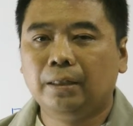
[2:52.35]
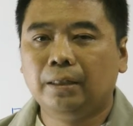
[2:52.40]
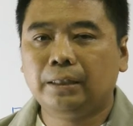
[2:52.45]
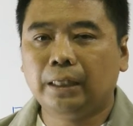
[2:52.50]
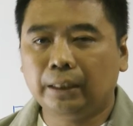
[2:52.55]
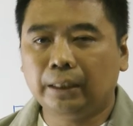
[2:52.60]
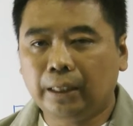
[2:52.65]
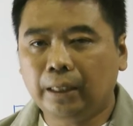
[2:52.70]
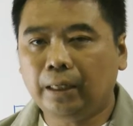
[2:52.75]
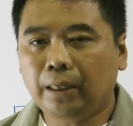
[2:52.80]

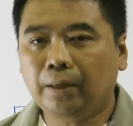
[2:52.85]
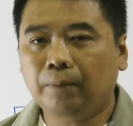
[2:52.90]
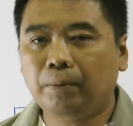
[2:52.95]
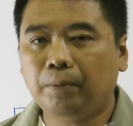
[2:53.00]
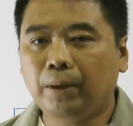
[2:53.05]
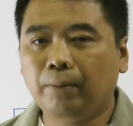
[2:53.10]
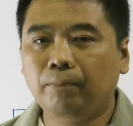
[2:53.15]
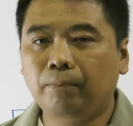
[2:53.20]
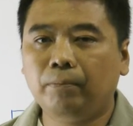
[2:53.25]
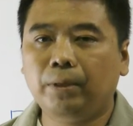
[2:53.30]
สิ่งที่
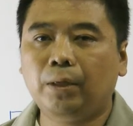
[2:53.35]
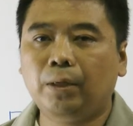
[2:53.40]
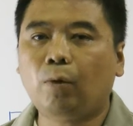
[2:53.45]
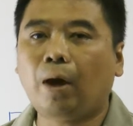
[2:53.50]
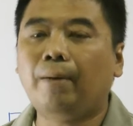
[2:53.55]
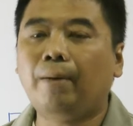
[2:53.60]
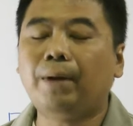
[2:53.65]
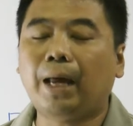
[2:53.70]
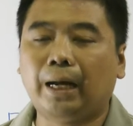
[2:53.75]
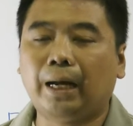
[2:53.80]
พิมพ์มีค
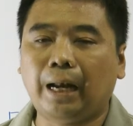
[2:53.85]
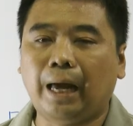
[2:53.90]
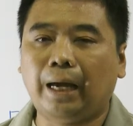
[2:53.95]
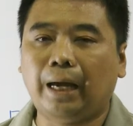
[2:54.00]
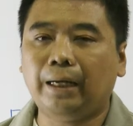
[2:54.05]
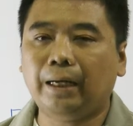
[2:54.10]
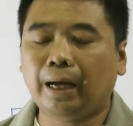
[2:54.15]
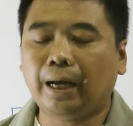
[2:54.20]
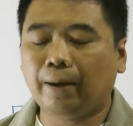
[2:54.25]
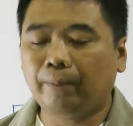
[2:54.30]
วามหลากหลาย
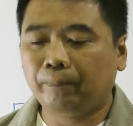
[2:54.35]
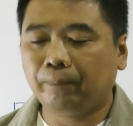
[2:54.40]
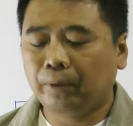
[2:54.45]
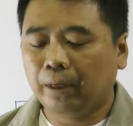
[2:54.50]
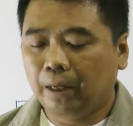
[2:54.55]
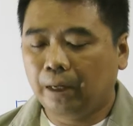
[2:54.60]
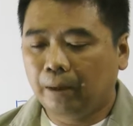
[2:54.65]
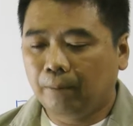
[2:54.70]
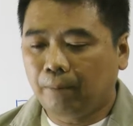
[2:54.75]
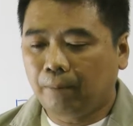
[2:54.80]
นะครับ
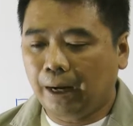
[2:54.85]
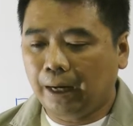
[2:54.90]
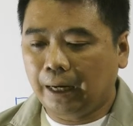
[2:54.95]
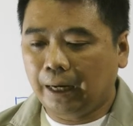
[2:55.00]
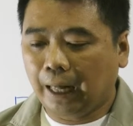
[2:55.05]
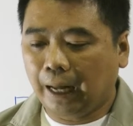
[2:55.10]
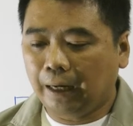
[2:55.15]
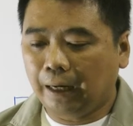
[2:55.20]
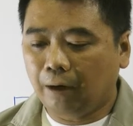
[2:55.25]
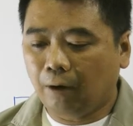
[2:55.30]
บางค
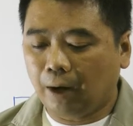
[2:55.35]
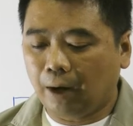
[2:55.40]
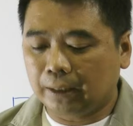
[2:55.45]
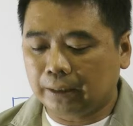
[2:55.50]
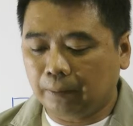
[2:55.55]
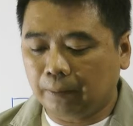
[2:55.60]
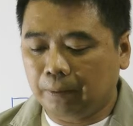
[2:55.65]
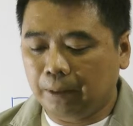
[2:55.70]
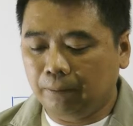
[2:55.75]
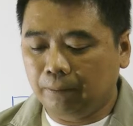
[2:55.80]
รั้งเราอาจ
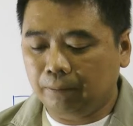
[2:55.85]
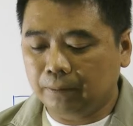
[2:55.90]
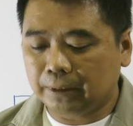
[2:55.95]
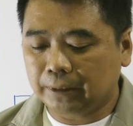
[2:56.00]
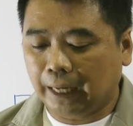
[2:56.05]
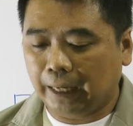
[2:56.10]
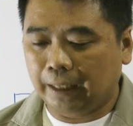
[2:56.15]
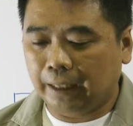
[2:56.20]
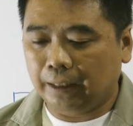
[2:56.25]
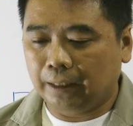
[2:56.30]
จะพิมพ์
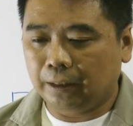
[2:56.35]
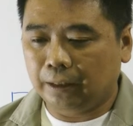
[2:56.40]
ใส่